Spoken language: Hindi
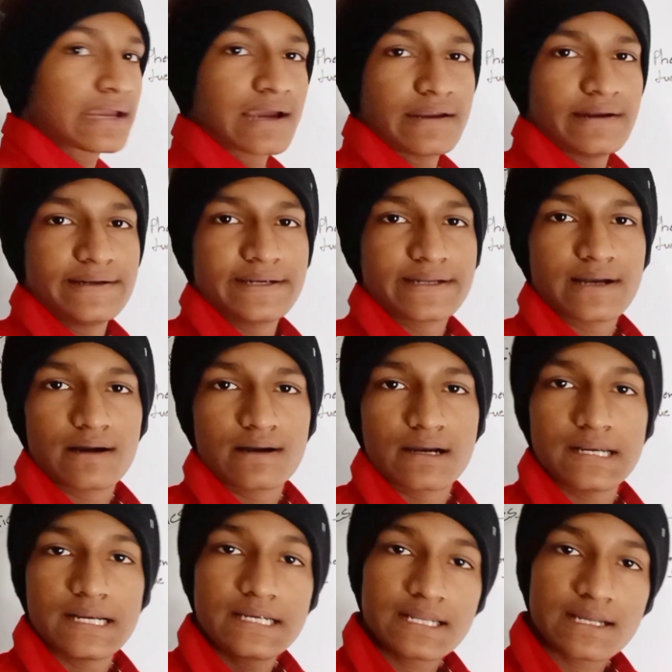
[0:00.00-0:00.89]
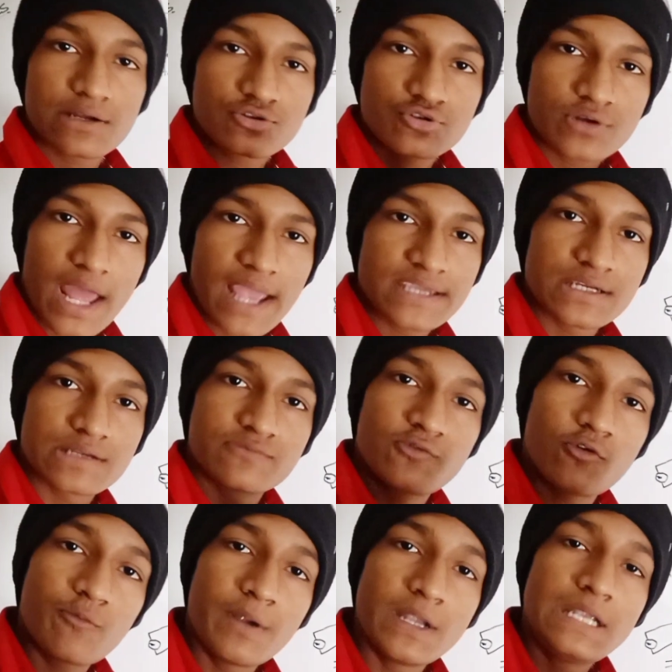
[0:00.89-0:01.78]
है करंट का करंट का जो डायरेक्शन
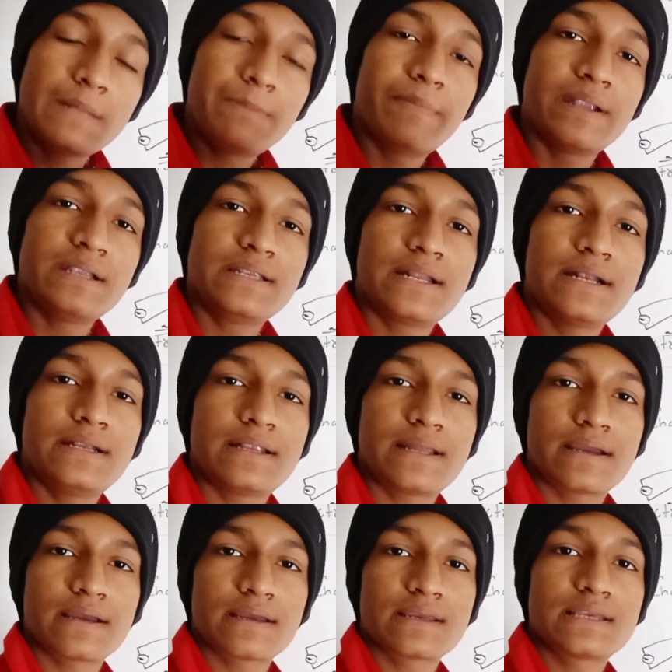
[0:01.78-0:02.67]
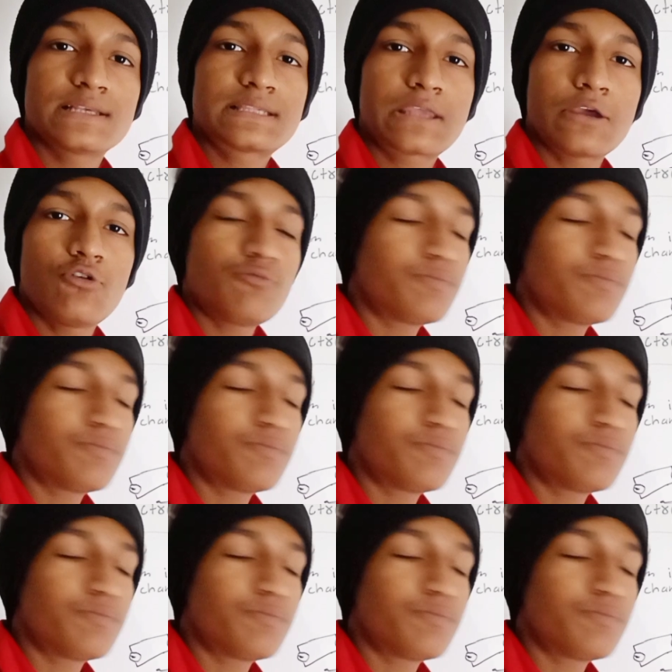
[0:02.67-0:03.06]
वो भी डिपेंडेंट है किसके